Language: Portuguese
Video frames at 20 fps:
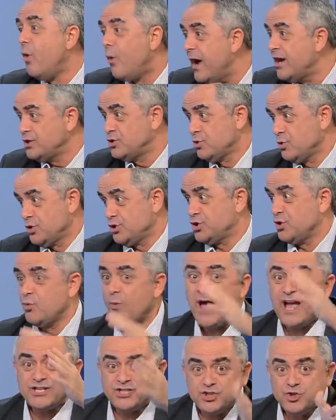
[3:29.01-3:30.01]
Não é de
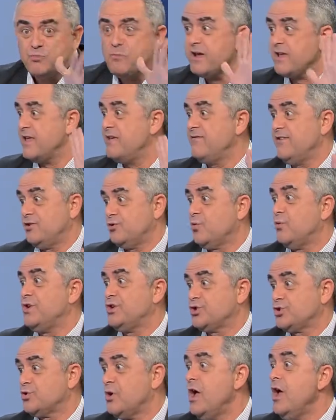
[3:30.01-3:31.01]
hoje, não é a Dilma que
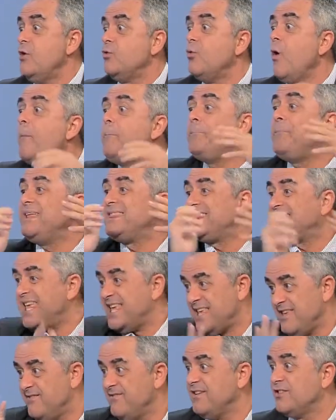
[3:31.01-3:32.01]
inventou isso, não é o
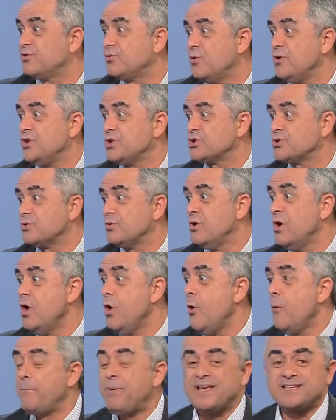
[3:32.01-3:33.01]
PT que inventou isso.
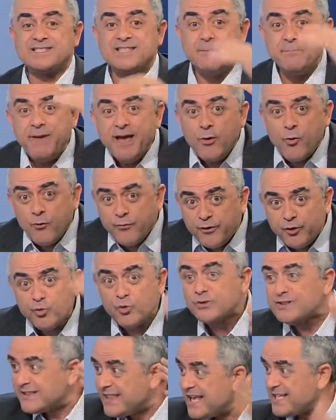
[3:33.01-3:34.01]
O PSDB
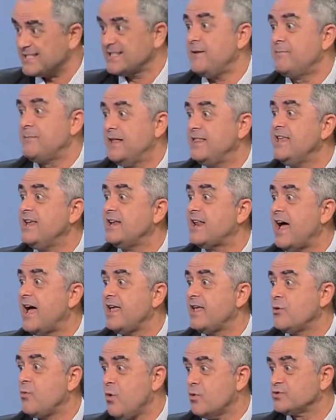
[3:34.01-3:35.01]
governou desta
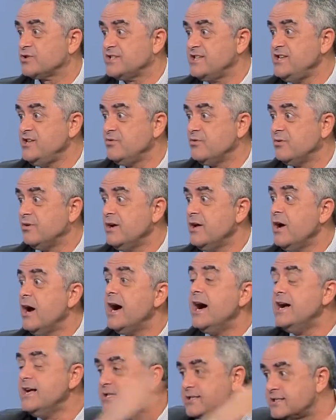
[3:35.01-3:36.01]
maneira, igualzinho.
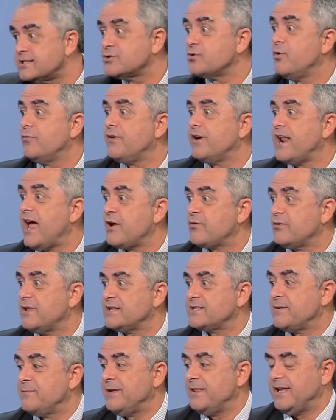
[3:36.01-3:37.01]
Antes
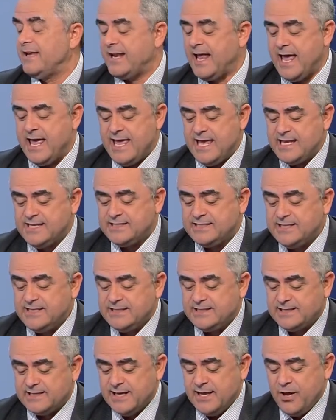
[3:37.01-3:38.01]
governaram dessa maneira. e
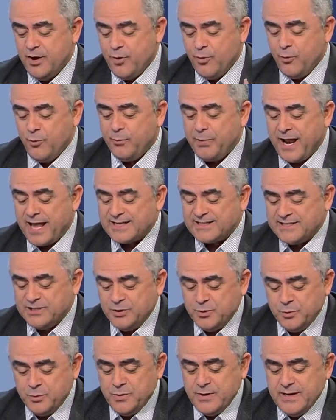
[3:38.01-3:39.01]
síntese, o
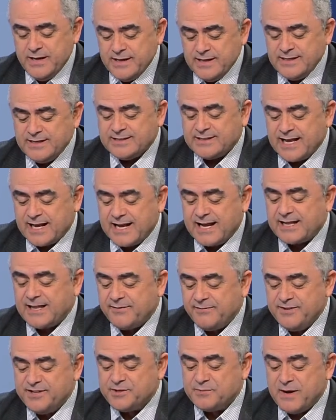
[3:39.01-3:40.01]
Brasil está
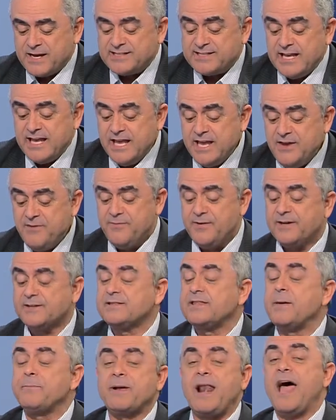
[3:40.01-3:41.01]
cada vez mais
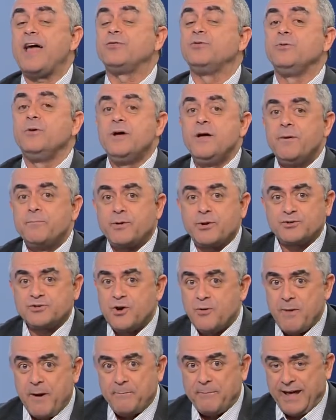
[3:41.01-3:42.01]
invertebrado, para
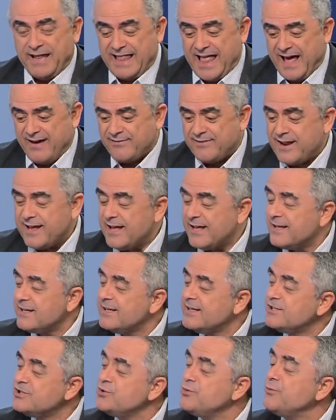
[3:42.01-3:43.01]
usar uma
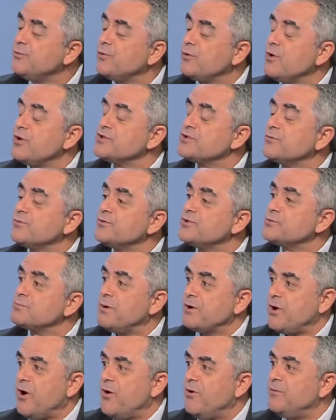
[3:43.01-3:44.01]
palavra de um filósofo
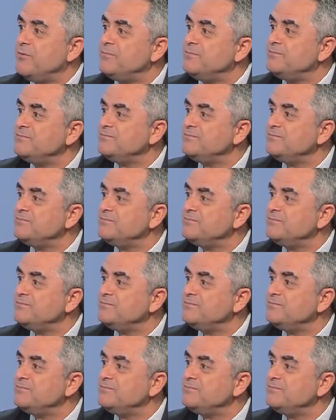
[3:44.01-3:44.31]
espanhol.